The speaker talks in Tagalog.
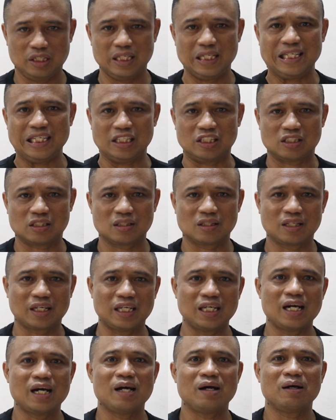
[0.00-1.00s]
East.
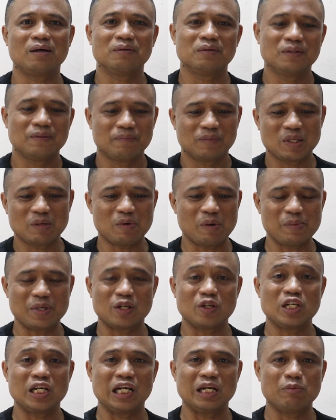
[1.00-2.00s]
Kaya, di ba
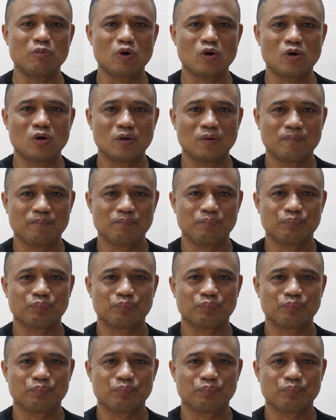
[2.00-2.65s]
meron ding libro?